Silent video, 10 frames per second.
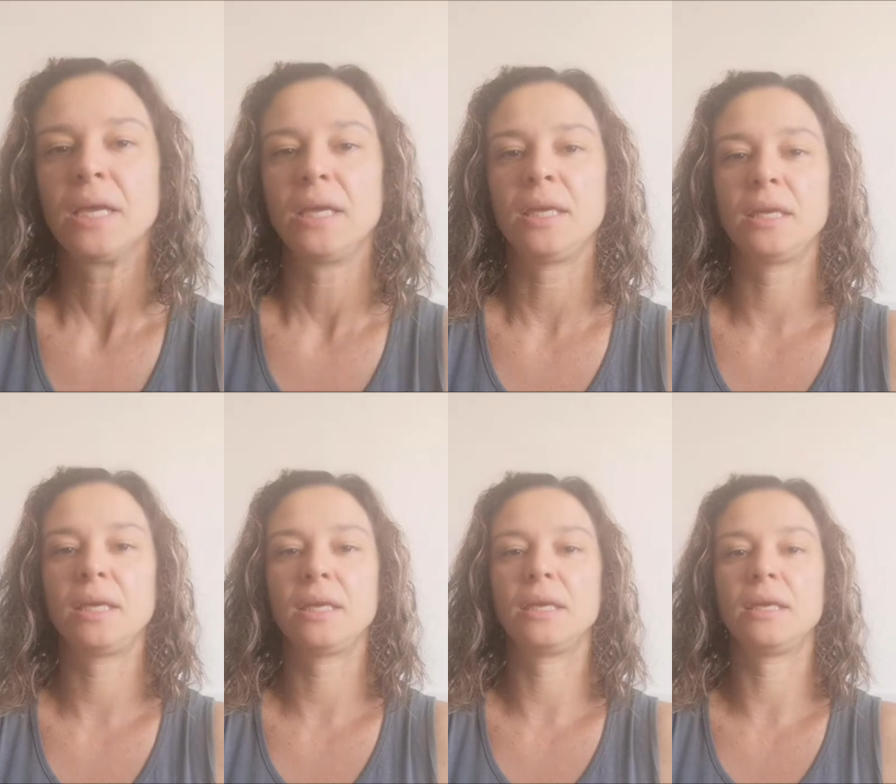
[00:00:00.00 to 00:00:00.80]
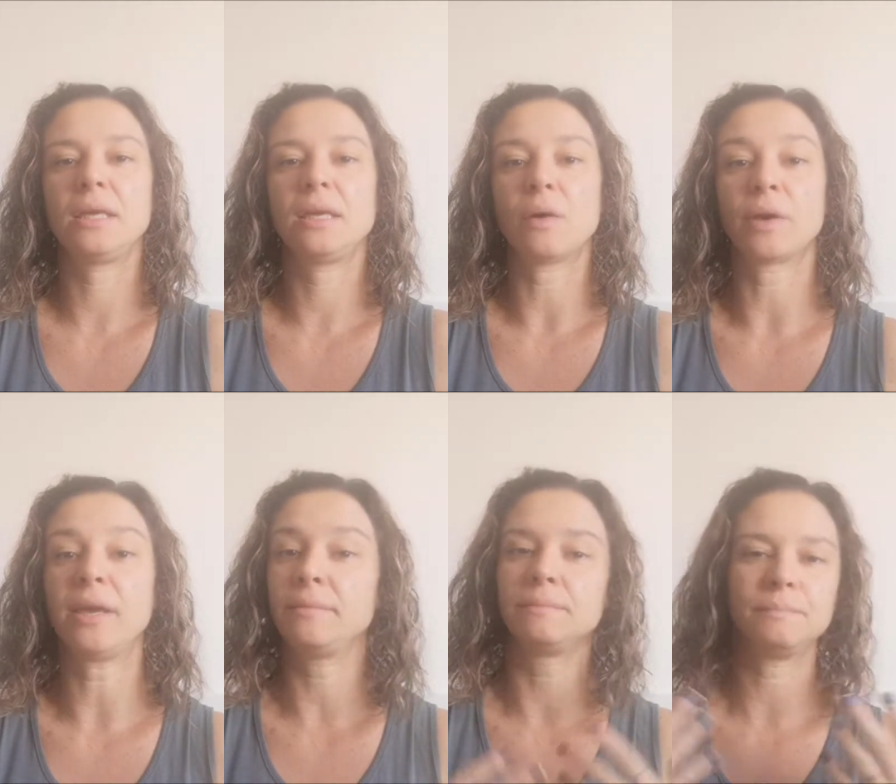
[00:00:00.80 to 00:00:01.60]
e
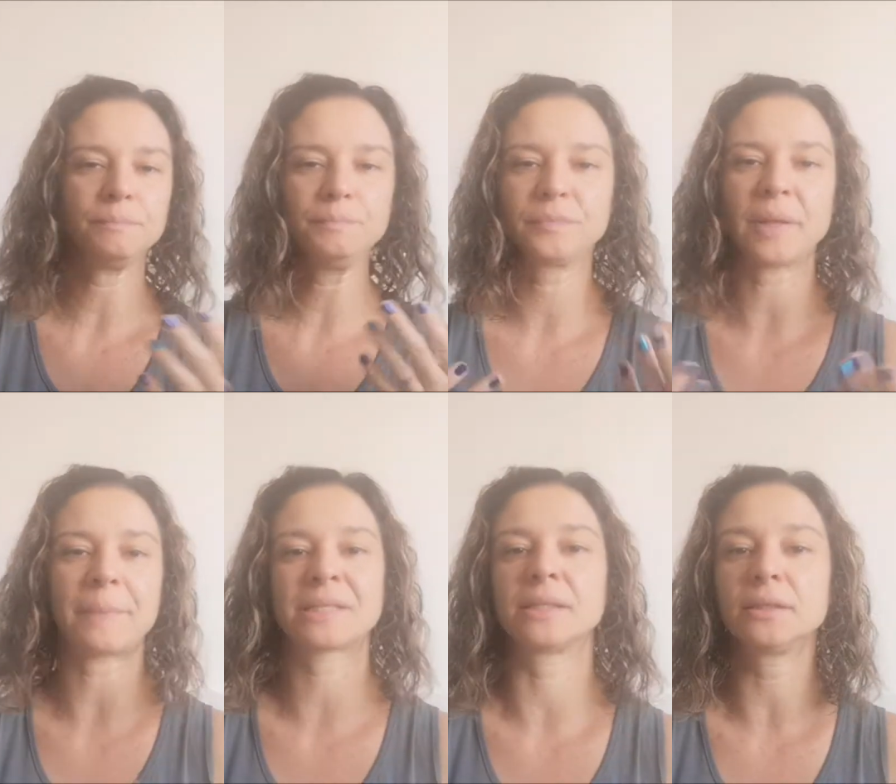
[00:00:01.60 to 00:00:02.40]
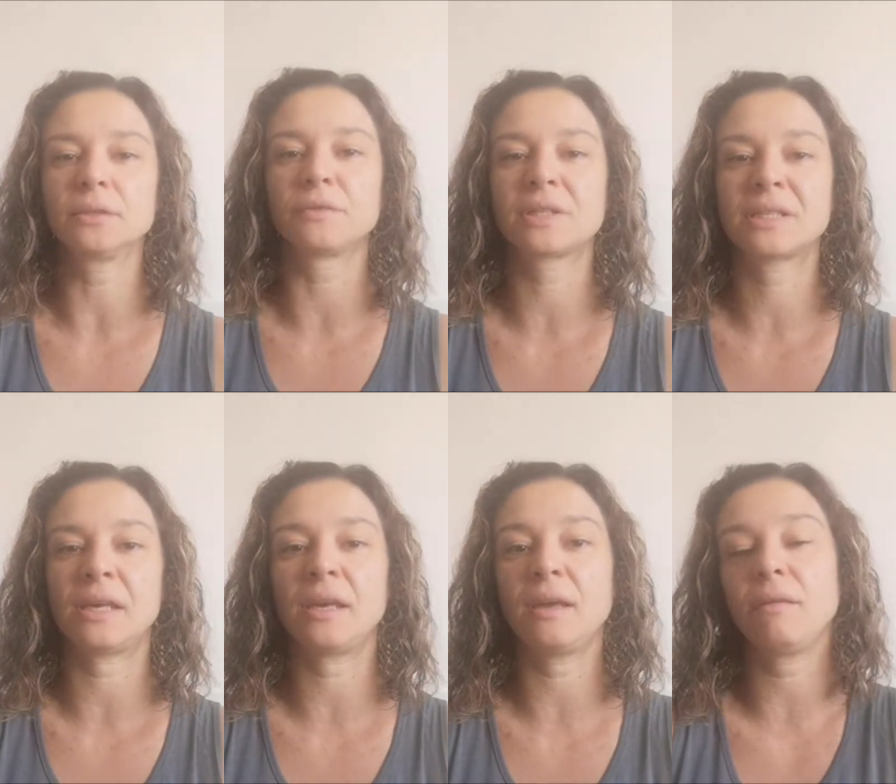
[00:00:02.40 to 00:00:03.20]
alguém está passando,
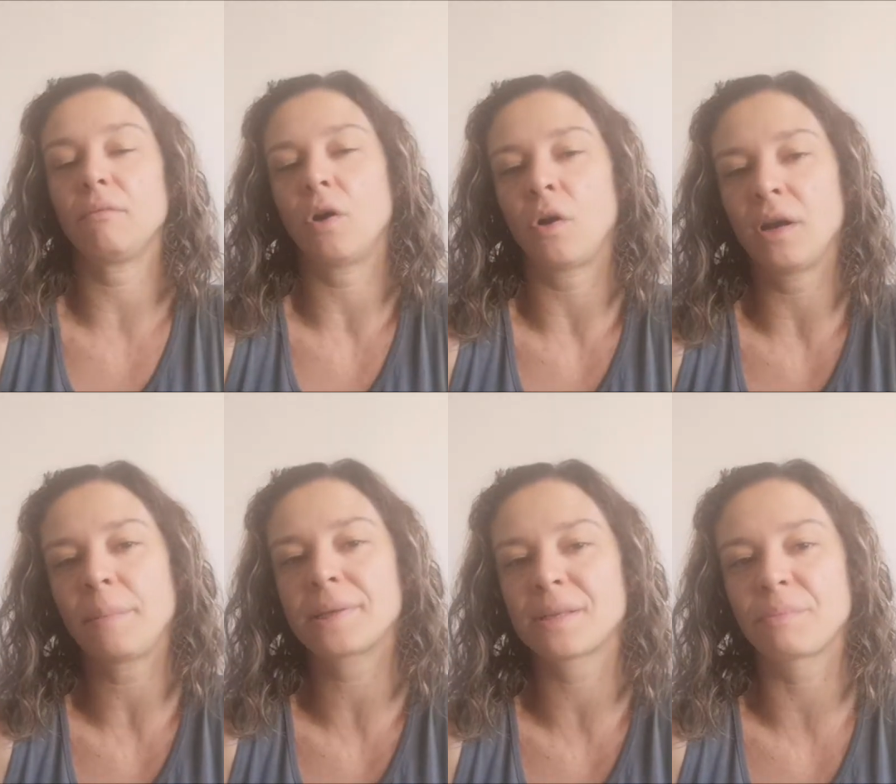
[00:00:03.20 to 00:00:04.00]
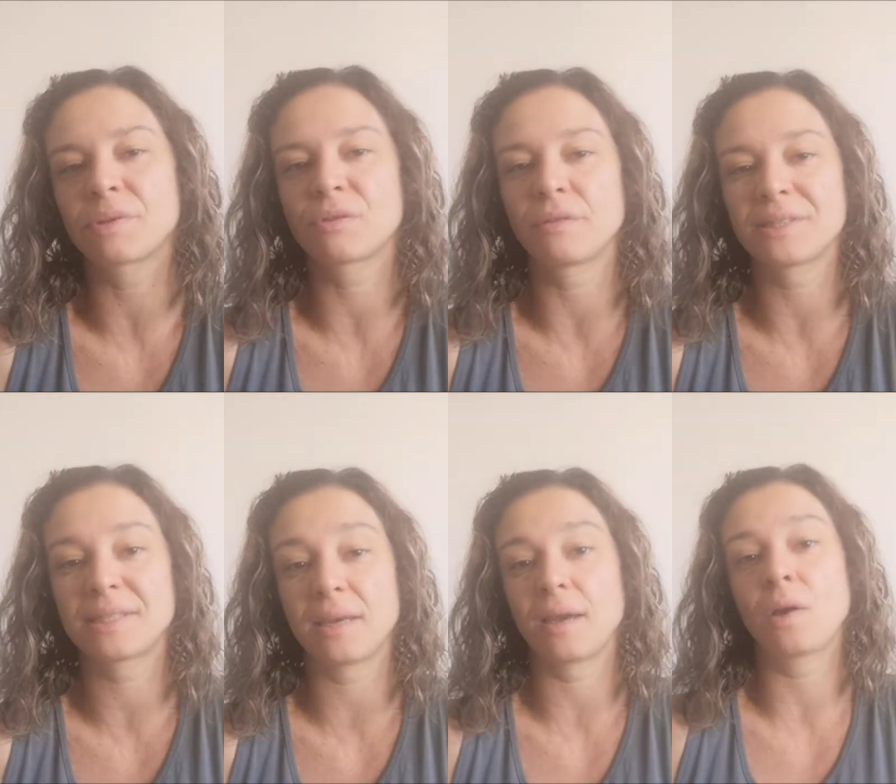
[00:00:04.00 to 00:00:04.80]
você olha para essa pessoa,
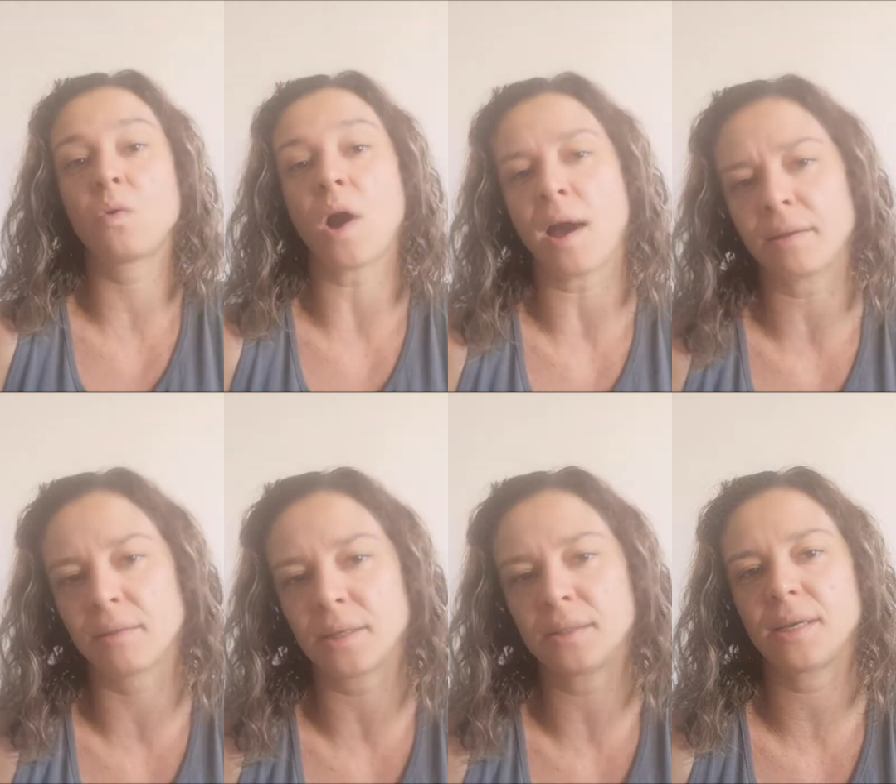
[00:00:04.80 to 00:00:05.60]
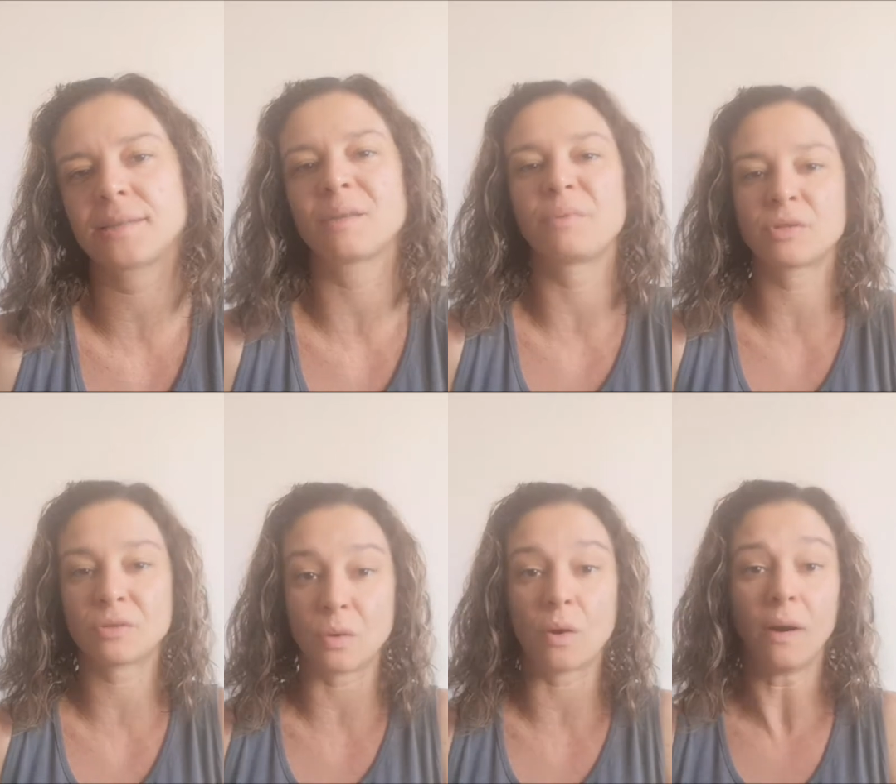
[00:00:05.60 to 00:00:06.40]
você guarda essa
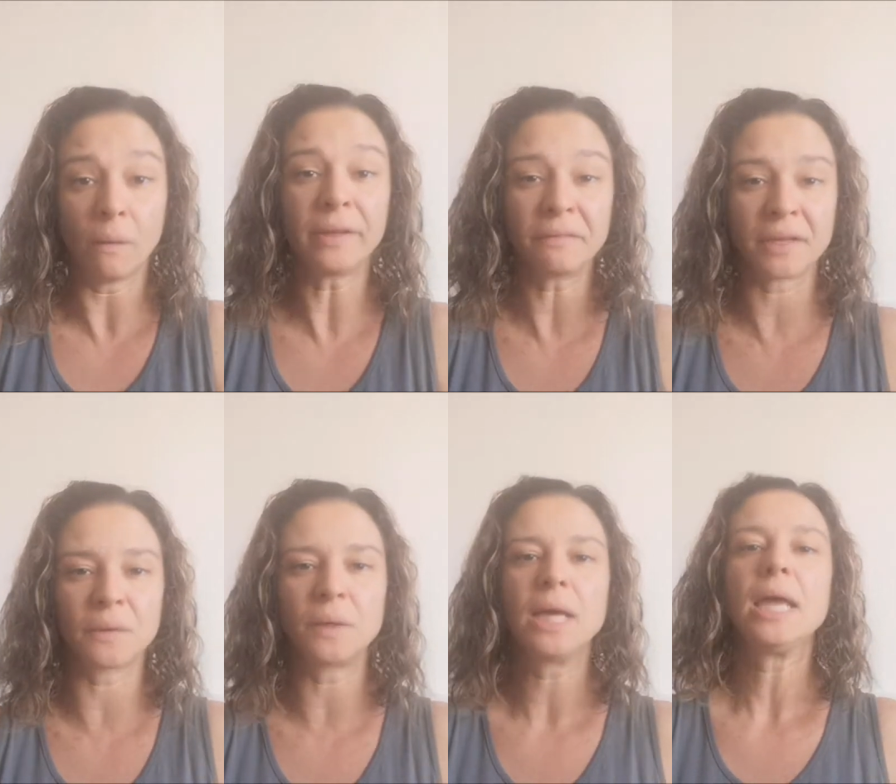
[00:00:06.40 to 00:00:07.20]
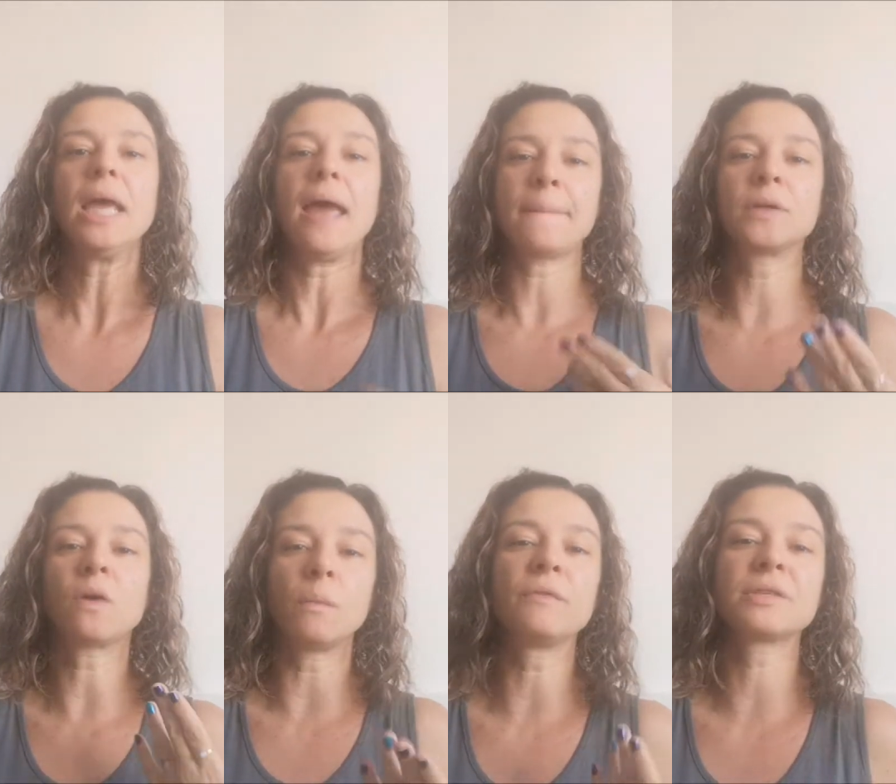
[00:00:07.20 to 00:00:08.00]
pessoa. Ou então, é muito
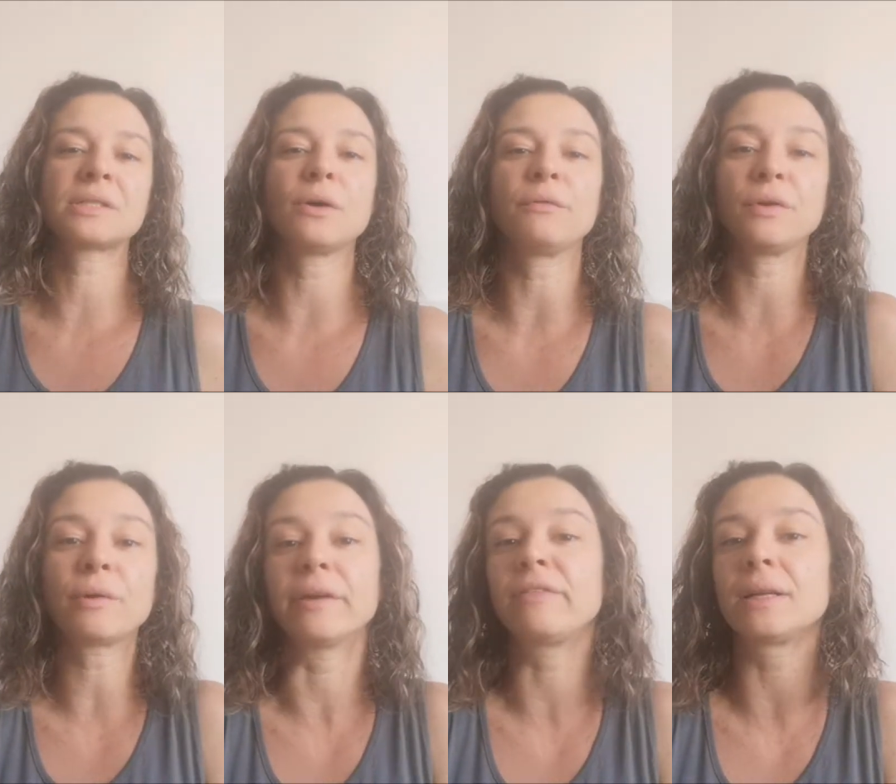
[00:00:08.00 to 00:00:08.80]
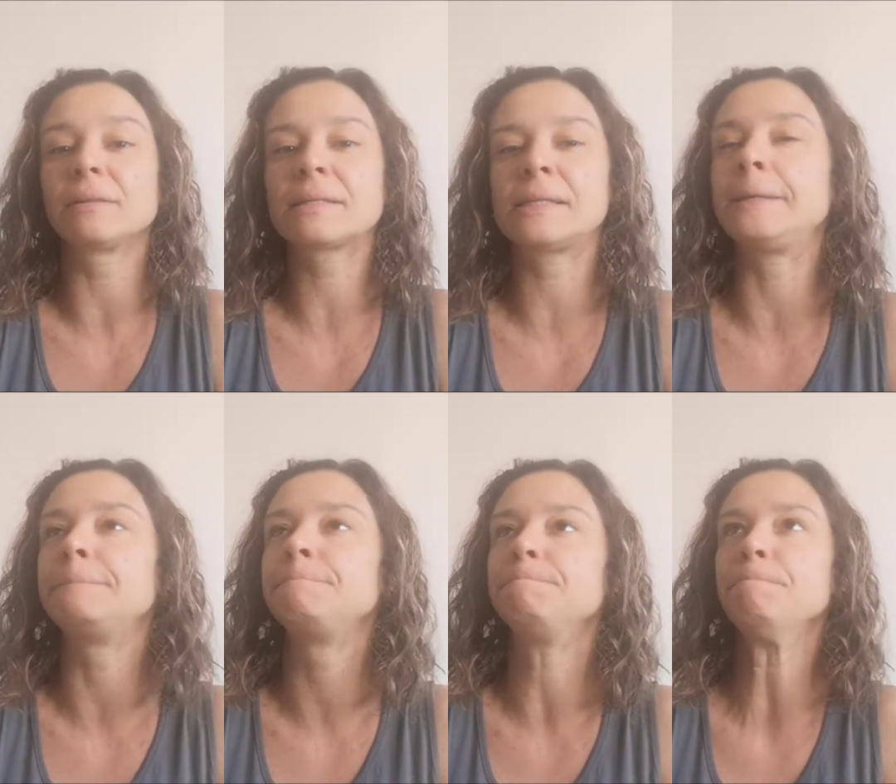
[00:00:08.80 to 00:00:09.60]
comum você ouvir alguém falando
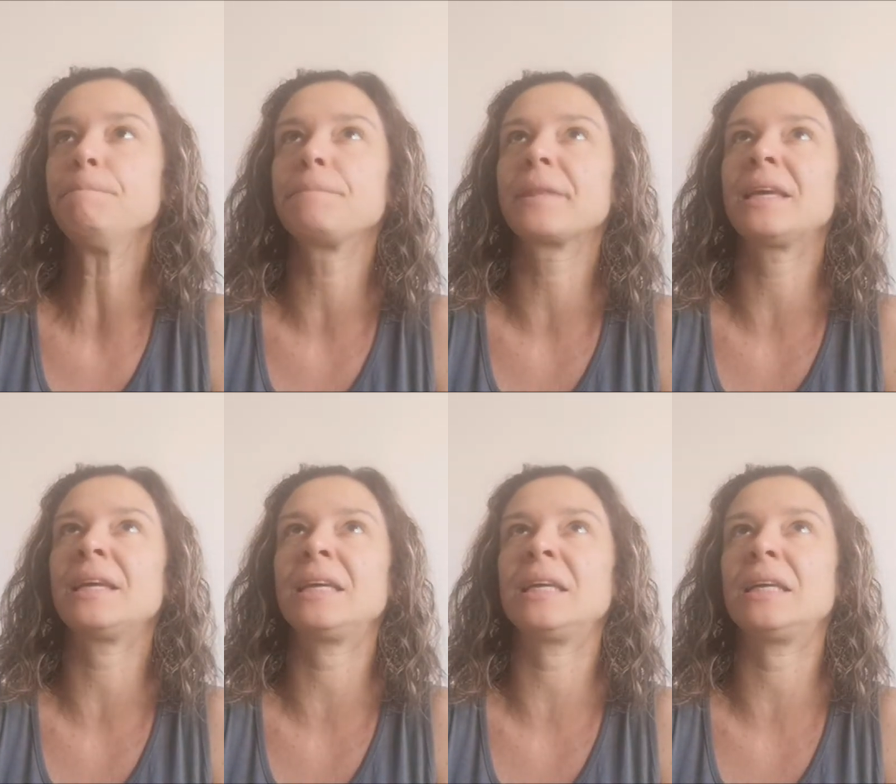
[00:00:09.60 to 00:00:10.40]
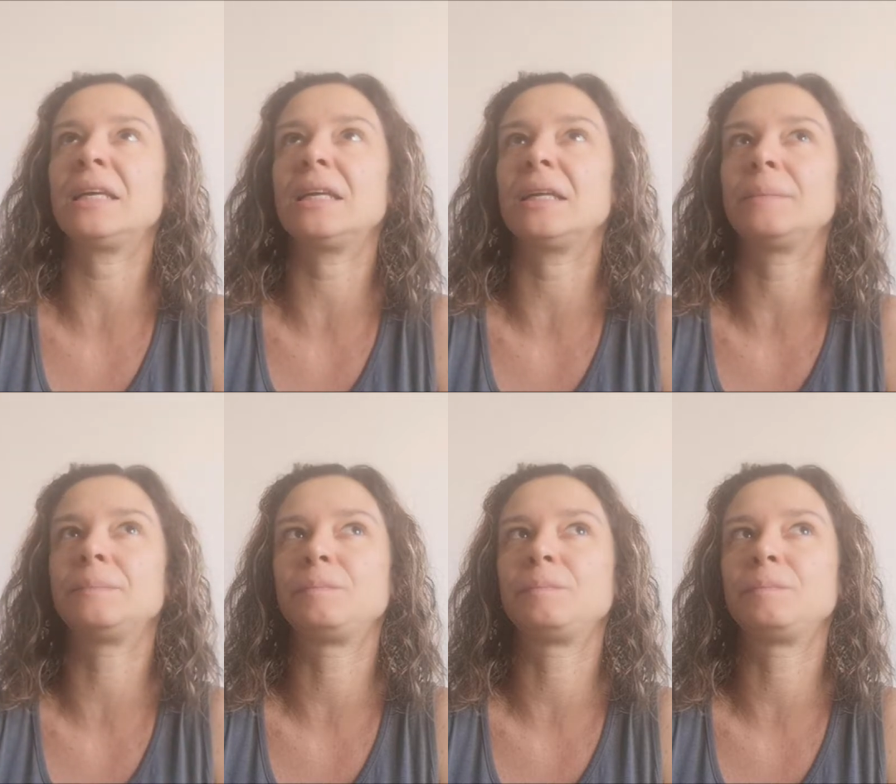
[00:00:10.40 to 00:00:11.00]
assim: é...